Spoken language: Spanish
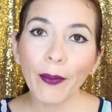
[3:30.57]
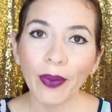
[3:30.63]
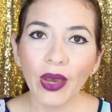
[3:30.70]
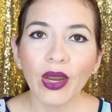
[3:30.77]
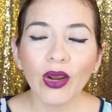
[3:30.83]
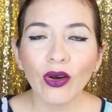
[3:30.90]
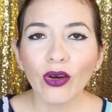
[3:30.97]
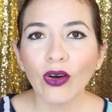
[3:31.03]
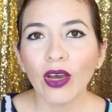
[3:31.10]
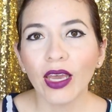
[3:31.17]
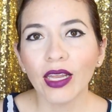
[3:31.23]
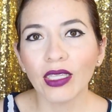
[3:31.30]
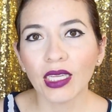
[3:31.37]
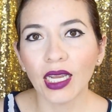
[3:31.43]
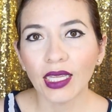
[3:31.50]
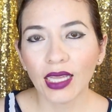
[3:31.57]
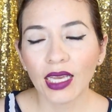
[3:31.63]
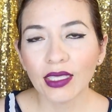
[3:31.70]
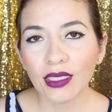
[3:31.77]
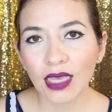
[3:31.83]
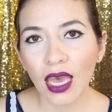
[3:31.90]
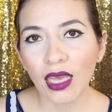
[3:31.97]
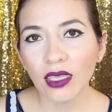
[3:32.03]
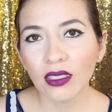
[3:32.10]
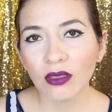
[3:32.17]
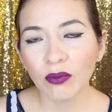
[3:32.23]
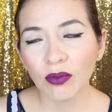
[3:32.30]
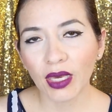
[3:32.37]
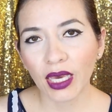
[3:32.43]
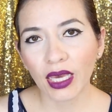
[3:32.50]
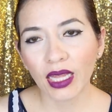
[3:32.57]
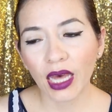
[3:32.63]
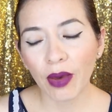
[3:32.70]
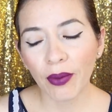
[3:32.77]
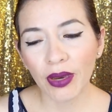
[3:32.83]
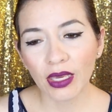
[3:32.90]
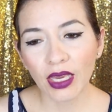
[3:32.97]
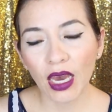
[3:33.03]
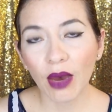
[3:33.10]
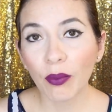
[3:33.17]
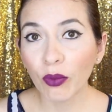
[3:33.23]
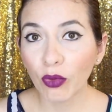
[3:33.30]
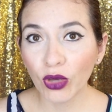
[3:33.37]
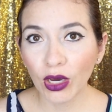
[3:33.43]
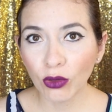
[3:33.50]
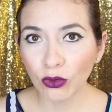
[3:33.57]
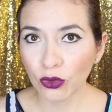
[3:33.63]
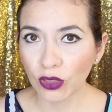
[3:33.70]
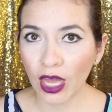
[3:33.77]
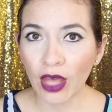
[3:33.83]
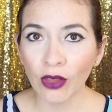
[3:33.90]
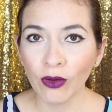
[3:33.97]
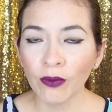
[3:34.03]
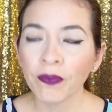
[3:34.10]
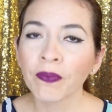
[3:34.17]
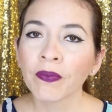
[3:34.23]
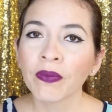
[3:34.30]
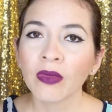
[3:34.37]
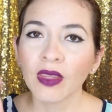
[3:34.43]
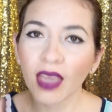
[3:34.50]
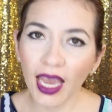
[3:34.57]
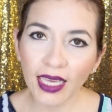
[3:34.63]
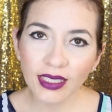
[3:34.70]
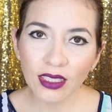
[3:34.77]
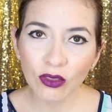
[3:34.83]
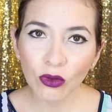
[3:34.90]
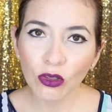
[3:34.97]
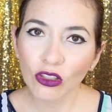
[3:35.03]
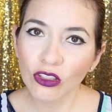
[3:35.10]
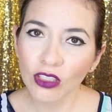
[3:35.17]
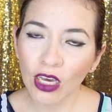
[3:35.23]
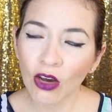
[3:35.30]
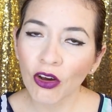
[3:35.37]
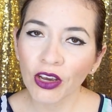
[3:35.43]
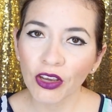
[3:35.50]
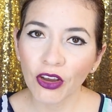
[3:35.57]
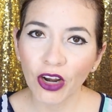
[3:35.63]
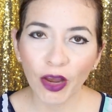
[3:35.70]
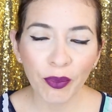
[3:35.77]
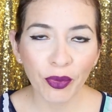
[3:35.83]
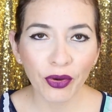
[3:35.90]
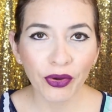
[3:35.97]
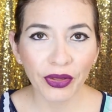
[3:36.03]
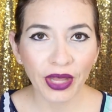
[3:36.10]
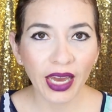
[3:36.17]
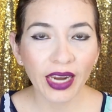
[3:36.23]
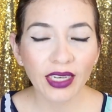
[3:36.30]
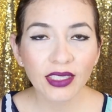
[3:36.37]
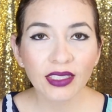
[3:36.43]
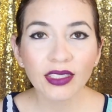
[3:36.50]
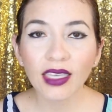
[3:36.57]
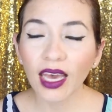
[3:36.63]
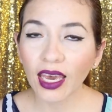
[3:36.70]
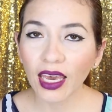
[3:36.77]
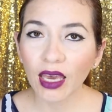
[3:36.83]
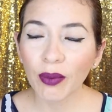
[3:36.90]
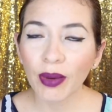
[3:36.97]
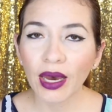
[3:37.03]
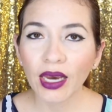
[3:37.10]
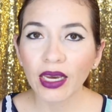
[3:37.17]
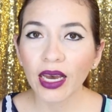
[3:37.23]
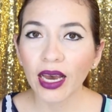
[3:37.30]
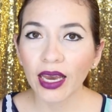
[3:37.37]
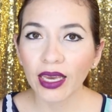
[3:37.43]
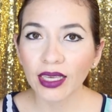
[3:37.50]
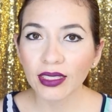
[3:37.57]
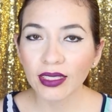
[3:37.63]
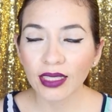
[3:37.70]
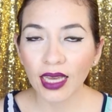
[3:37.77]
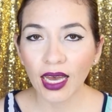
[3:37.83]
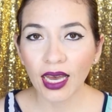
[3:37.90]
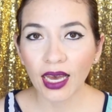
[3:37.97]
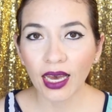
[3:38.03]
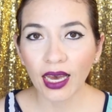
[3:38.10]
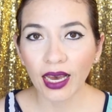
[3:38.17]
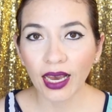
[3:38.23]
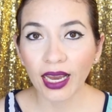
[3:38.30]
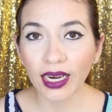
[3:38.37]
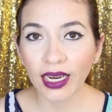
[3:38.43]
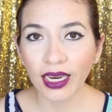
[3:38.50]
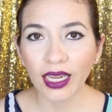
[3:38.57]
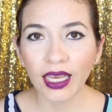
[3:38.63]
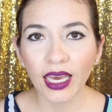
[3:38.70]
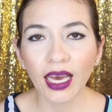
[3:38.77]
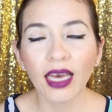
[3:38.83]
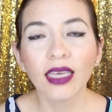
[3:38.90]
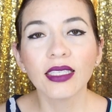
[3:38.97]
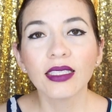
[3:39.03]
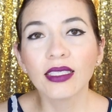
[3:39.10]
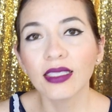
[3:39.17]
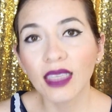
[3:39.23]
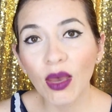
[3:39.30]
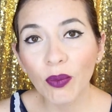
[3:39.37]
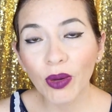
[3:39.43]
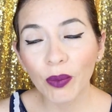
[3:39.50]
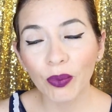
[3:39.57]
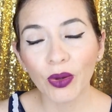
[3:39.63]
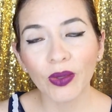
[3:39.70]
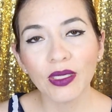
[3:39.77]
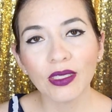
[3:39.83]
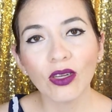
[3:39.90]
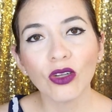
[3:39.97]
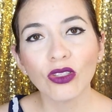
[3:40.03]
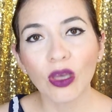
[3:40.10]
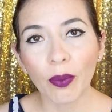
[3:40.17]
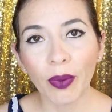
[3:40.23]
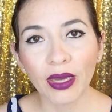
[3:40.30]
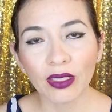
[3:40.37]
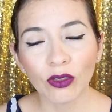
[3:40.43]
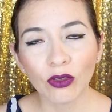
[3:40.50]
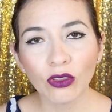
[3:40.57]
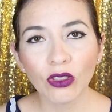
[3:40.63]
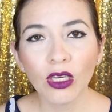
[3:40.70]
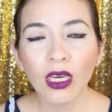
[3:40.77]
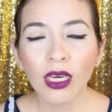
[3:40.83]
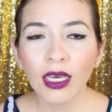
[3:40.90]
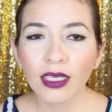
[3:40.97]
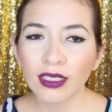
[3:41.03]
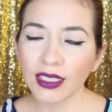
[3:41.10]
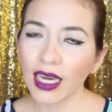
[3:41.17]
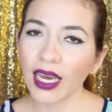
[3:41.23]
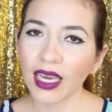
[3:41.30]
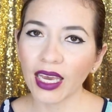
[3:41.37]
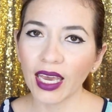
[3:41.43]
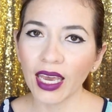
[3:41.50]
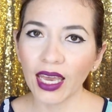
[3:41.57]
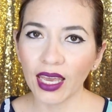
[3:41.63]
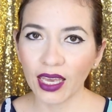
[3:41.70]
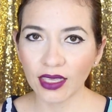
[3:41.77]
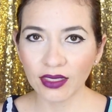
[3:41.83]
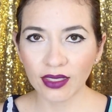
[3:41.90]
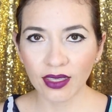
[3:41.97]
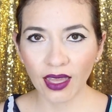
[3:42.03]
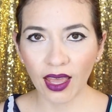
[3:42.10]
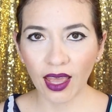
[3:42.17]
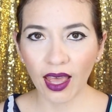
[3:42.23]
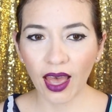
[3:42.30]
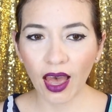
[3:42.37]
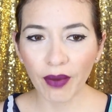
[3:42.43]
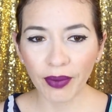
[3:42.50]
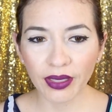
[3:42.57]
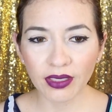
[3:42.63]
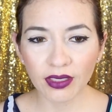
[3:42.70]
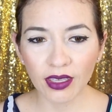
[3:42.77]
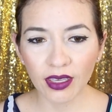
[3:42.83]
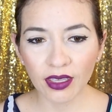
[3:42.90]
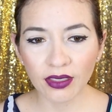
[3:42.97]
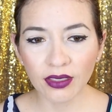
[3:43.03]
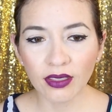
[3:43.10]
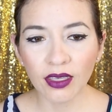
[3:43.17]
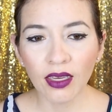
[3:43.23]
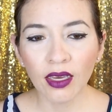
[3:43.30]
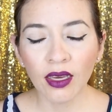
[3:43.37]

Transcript: pero el 36 me quedaba ya muy ajustado. Ese es un consejo que yo les puedo dar si es que van a esta galería. Siempre pruébense los zapatos, ya que este, a veces